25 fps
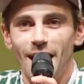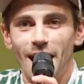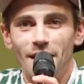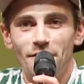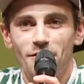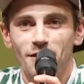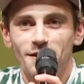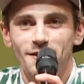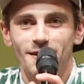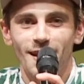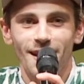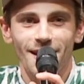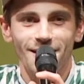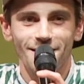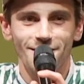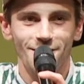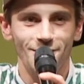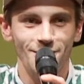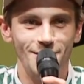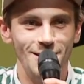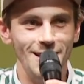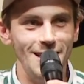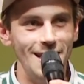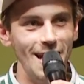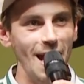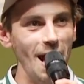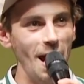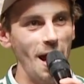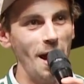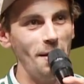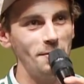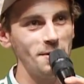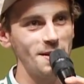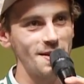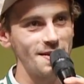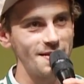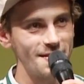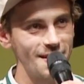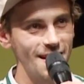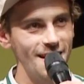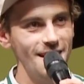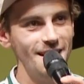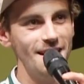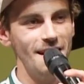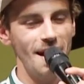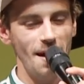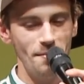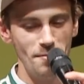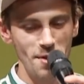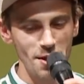Einfach Sachen so, die äh, habe ich
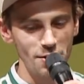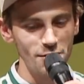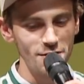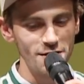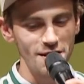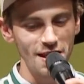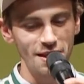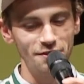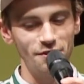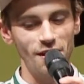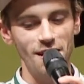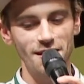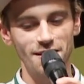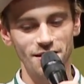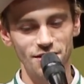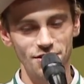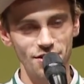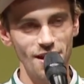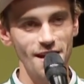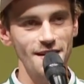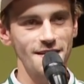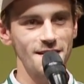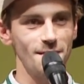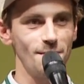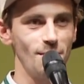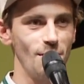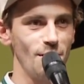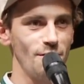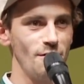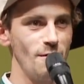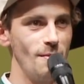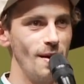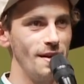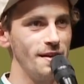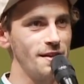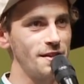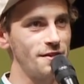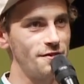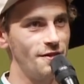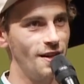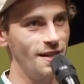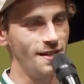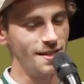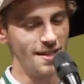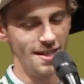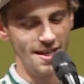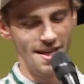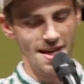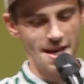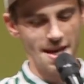gesehen, mir notiert, weil ich das scheiße bei irgendwem anders fand.